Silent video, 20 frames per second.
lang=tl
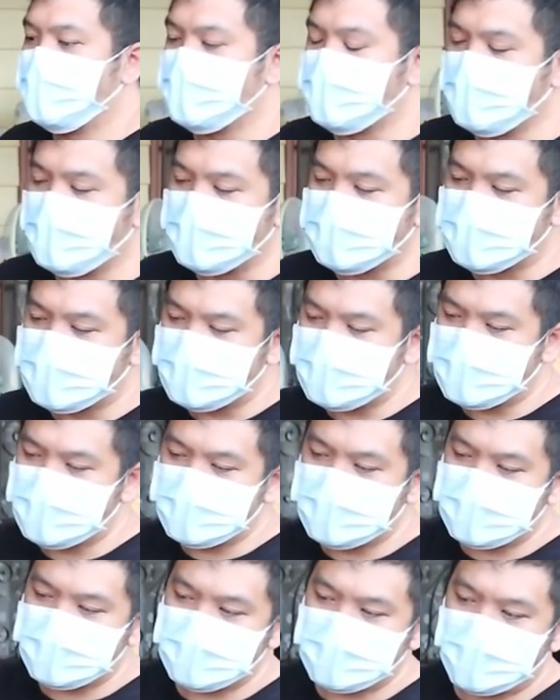Ito kasi
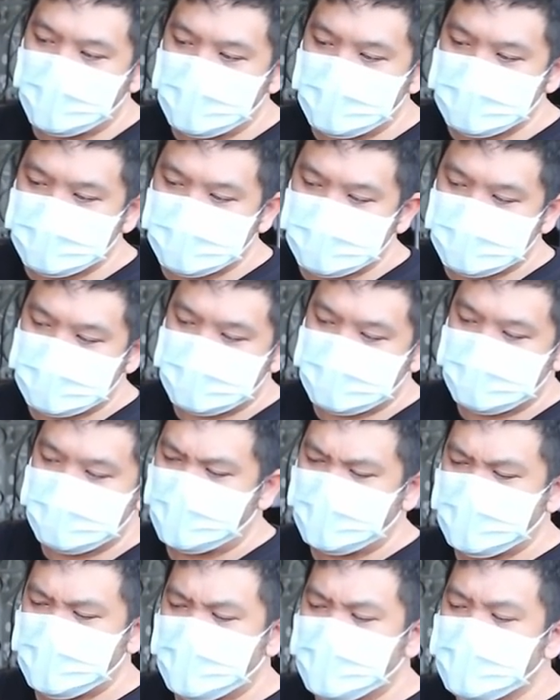halos
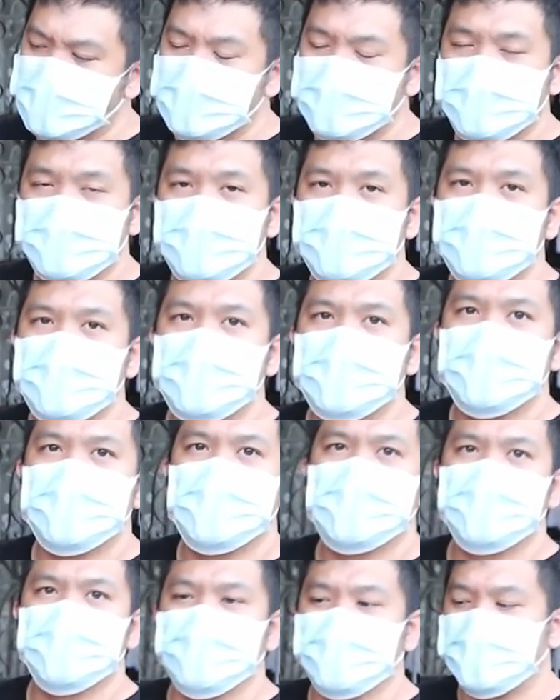one year.
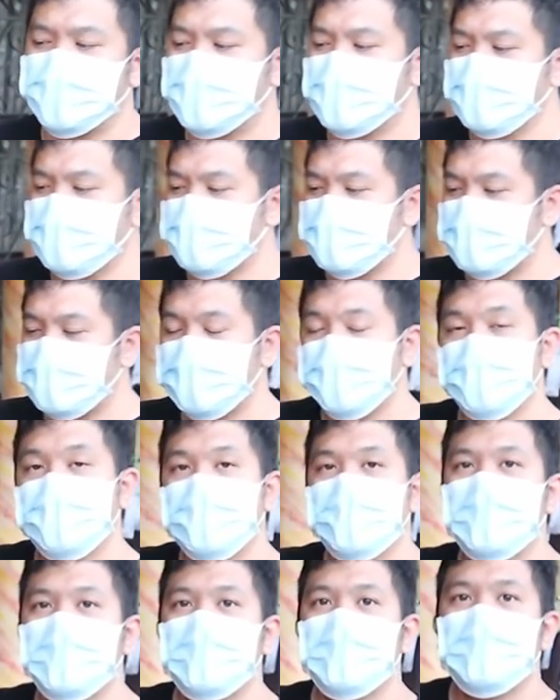Mabilis, parang
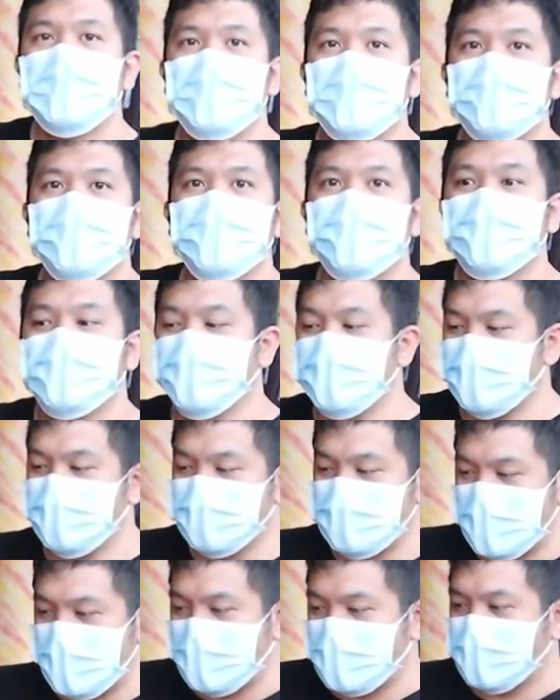mabilis eh sa'yo ah. Hindi,
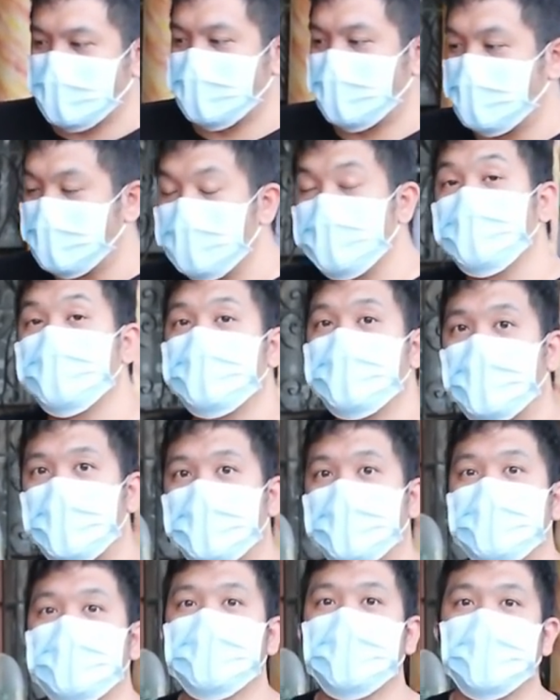yung sa akin kasi yung nag,
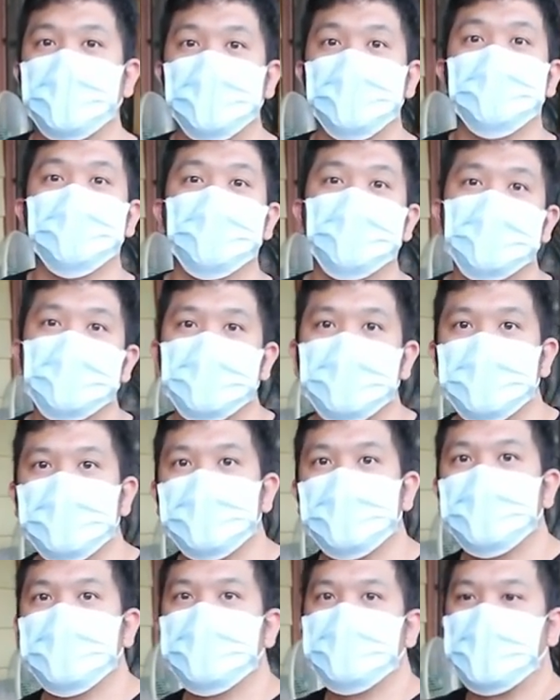nag-install.
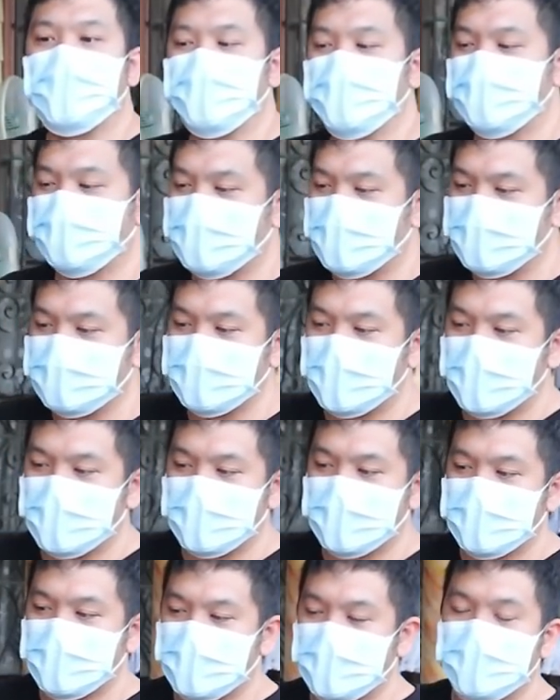Tapos from
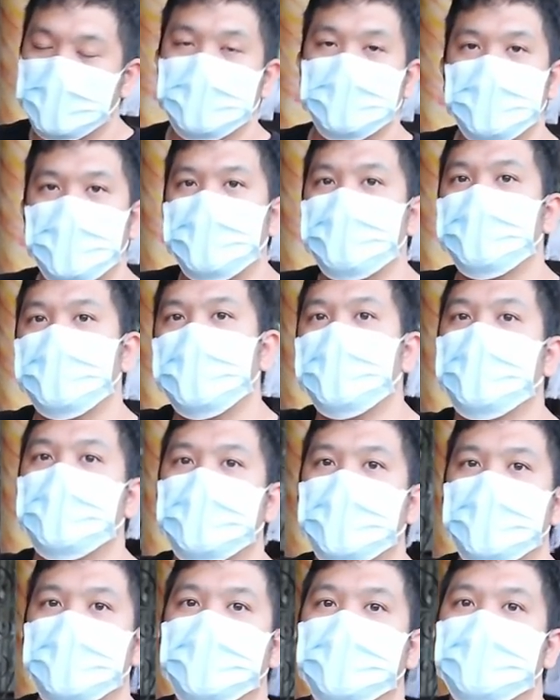there, ako na
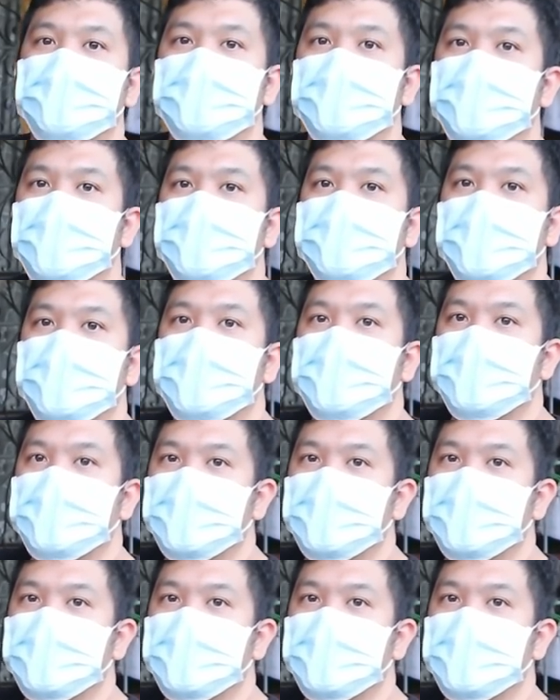nagkalikot ng ibang